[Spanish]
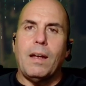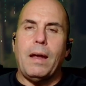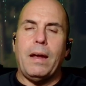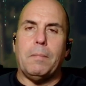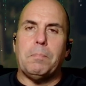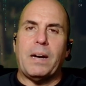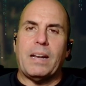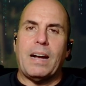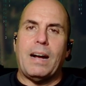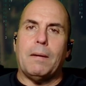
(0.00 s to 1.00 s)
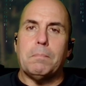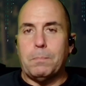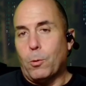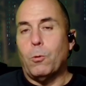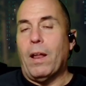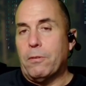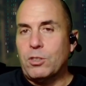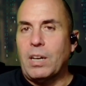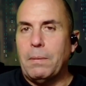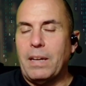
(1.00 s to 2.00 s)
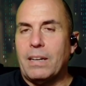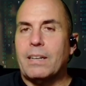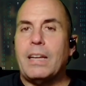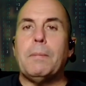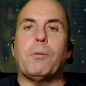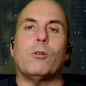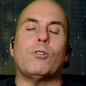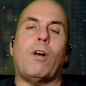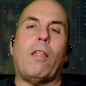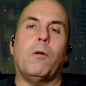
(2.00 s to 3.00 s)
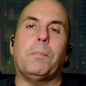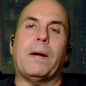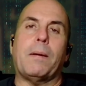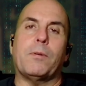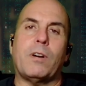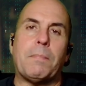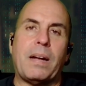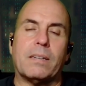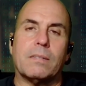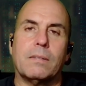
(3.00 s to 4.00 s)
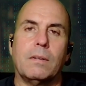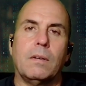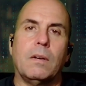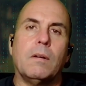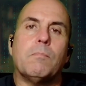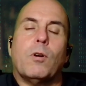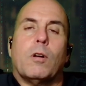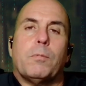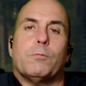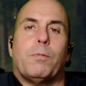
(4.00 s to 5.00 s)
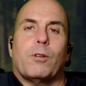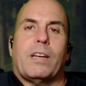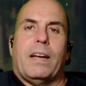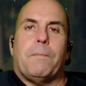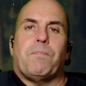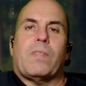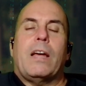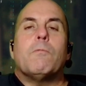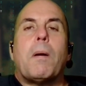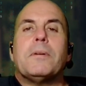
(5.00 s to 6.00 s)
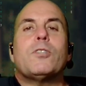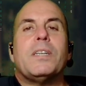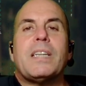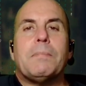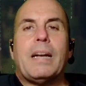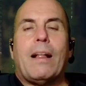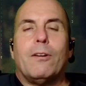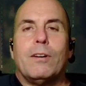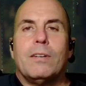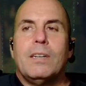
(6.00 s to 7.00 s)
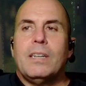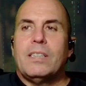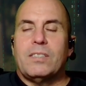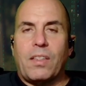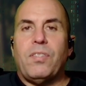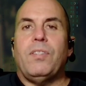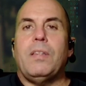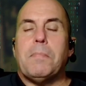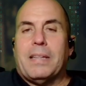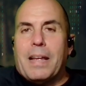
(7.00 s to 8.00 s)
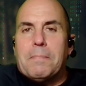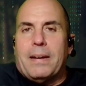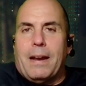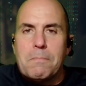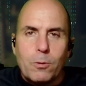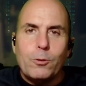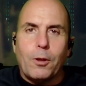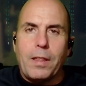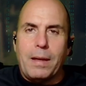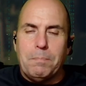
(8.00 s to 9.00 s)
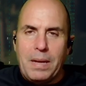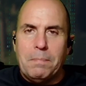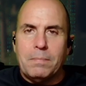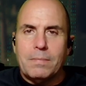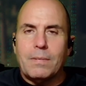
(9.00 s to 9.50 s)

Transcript: eh, para, por un lado, escribir y por otro lado, para programar? Bueno, pues porque en un momento determinado decidí meterme en el mundo de BIM